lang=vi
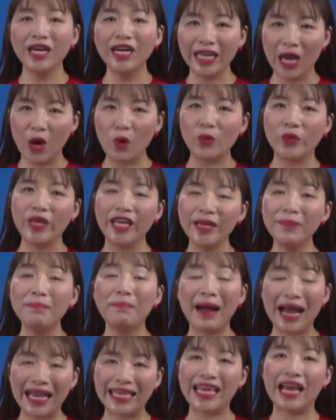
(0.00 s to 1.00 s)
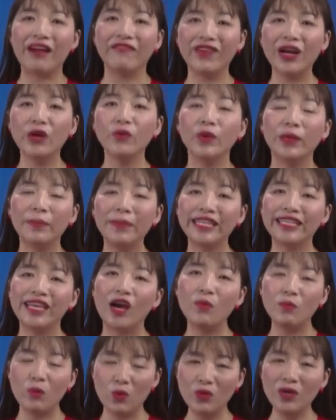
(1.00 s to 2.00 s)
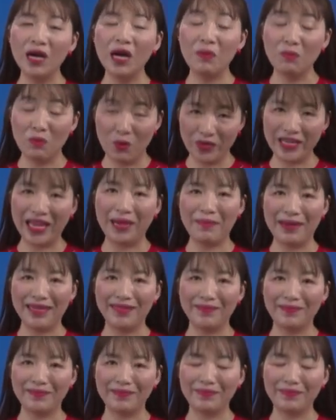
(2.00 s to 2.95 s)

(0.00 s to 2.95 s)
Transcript: thời hậu chiến mà nhà văn Nguyễn Minh Châu muốn muốn nhấn mạnh.